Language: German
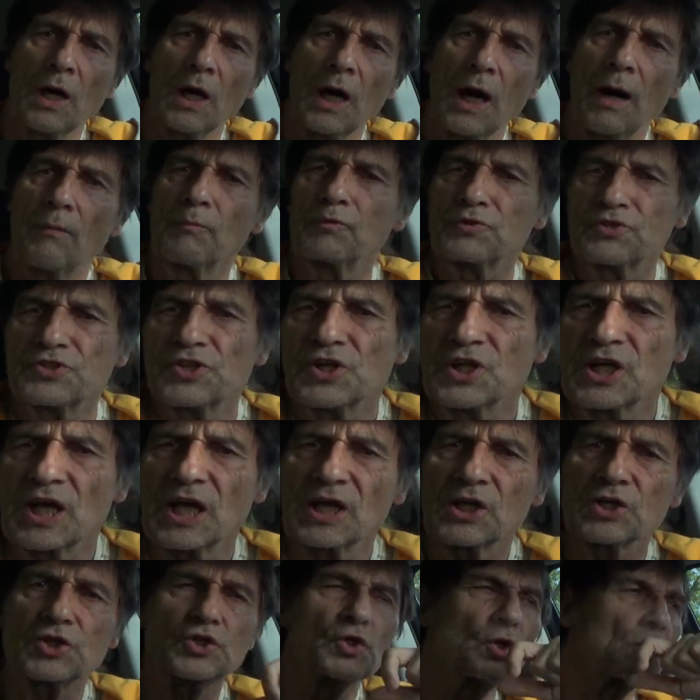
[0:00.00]
Haben uns die
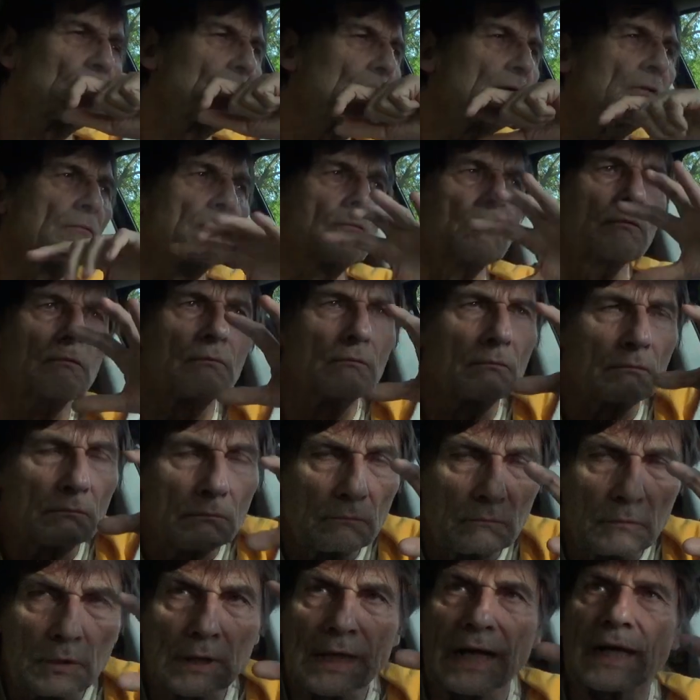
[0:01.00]
Gene schon einen
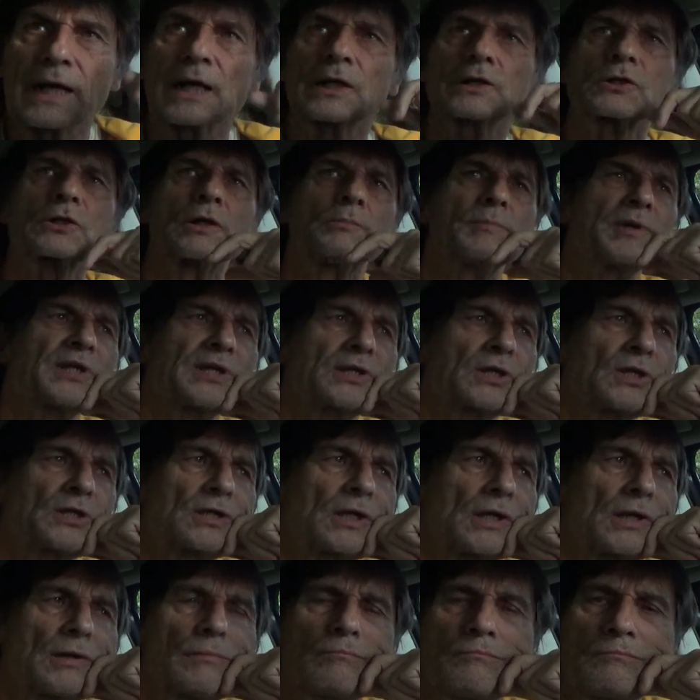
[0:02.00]
Charakter
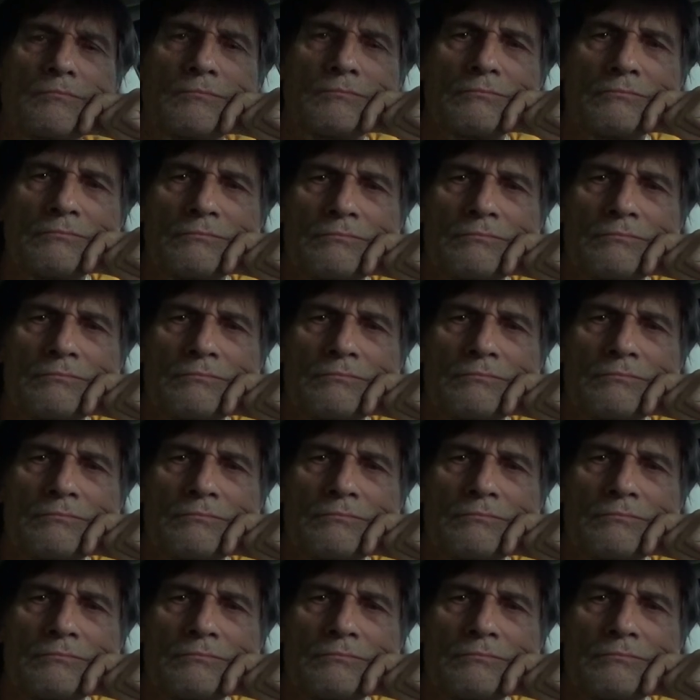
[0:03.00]
mitgegeben.